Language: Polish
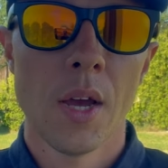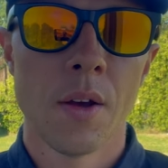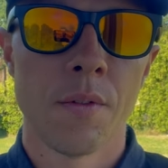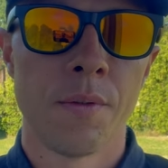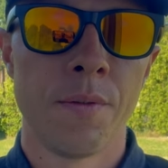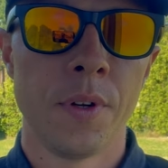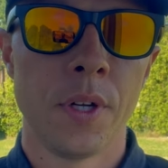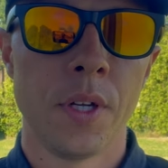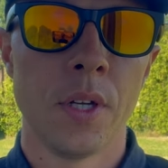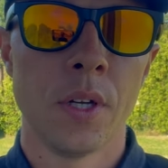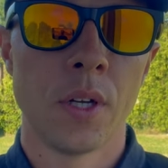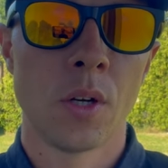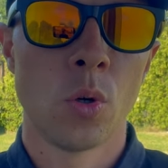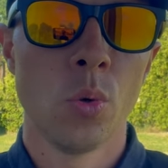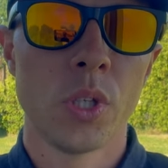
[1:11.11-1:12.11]
W
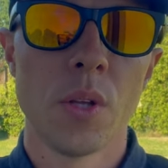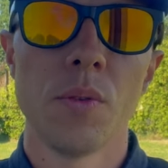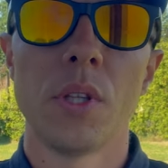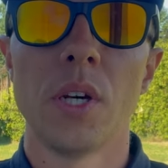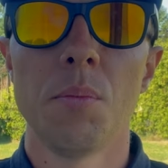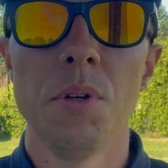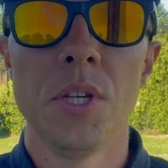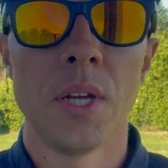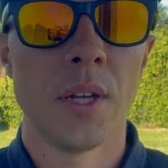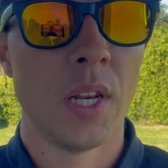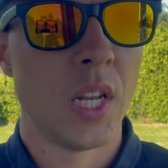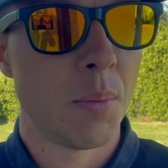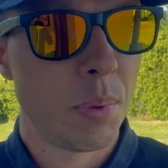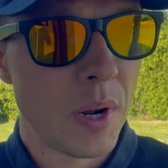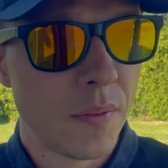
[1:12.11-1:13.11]
krótkim terminie
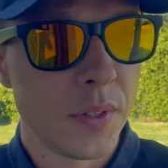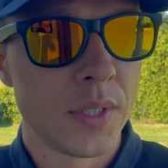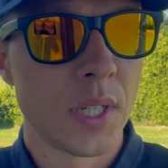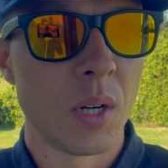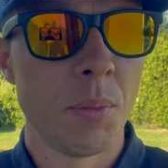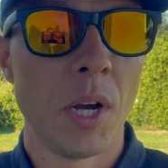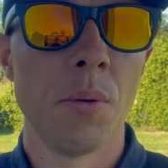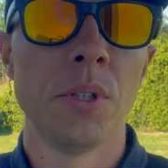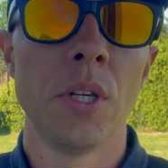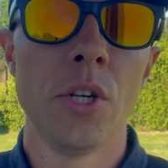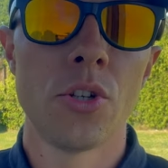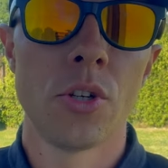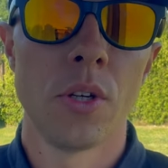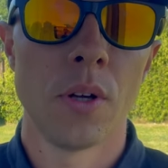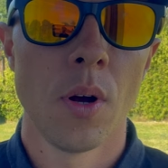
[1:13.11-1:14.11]
naprawdę zarabiają
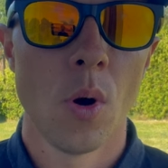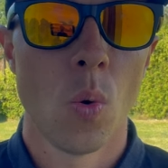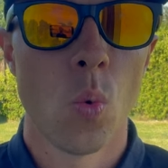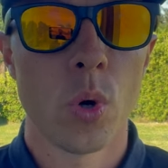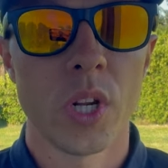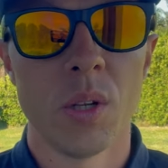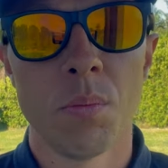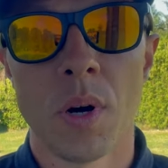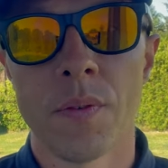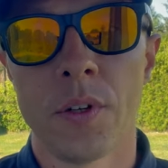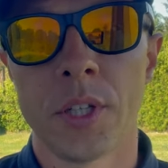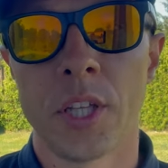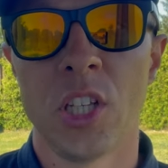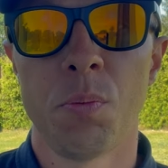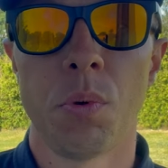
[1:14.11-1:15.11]
nieliczni. Warren
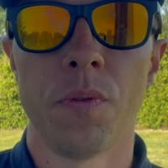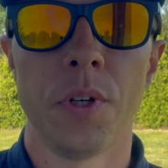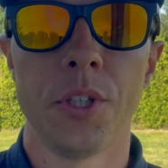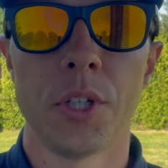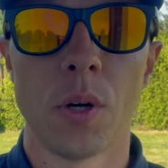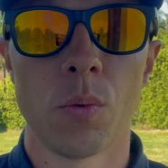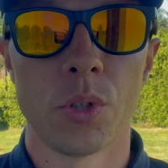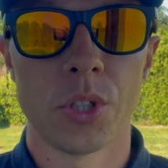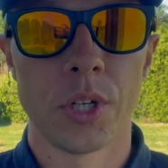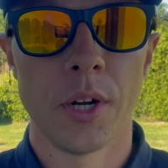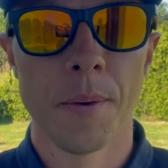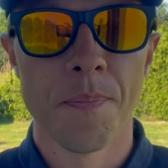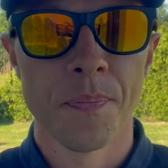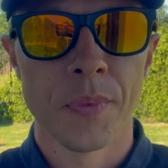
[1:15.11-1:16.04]
Buffett kiedyś powiedział, że